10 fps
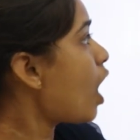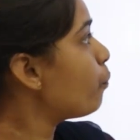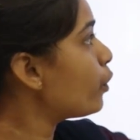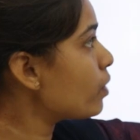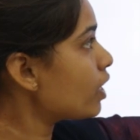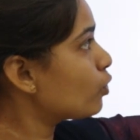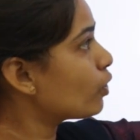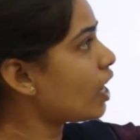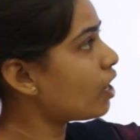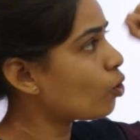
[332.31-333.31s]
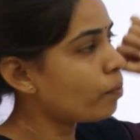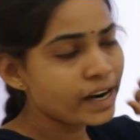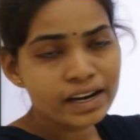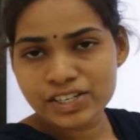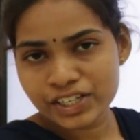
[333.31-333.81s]
అప్పుడు మన దుగ్గరాల
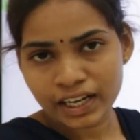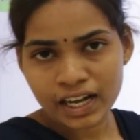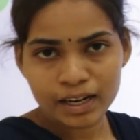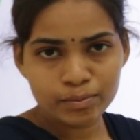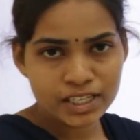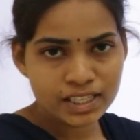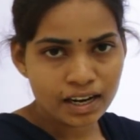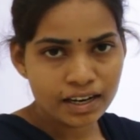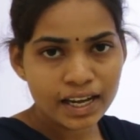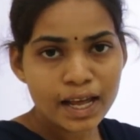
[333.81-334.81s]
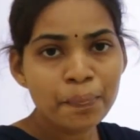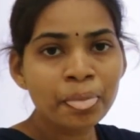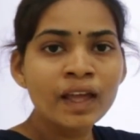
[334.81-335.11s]
గోపాలకృష్ణ గారు ఏం చేశారంటే